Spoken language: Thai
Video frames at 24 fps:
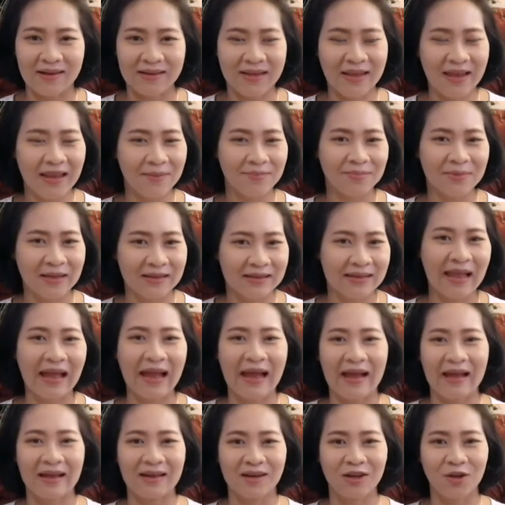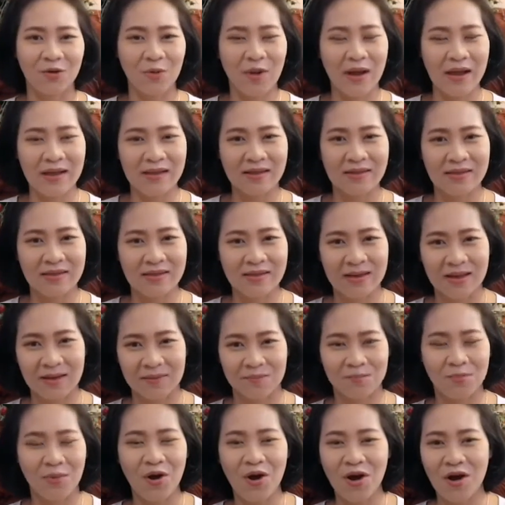เทพต่างๆ หรือไหว้เสด็จ
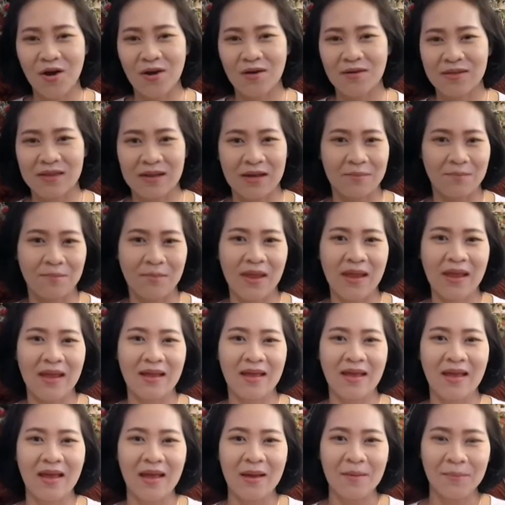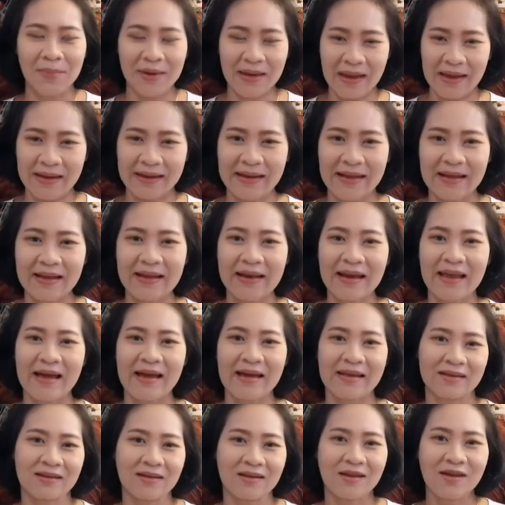พ่อเสด็จแม่พญานาครา
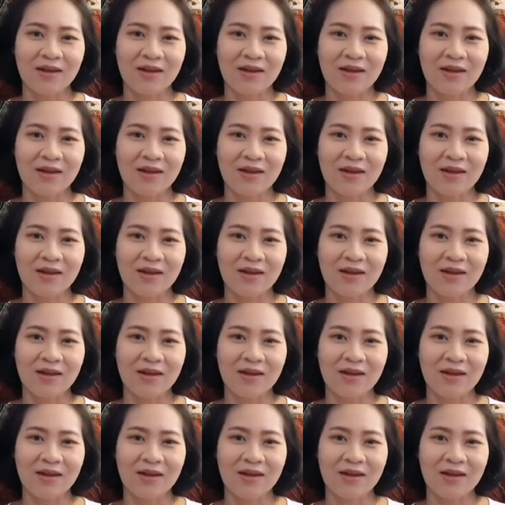ช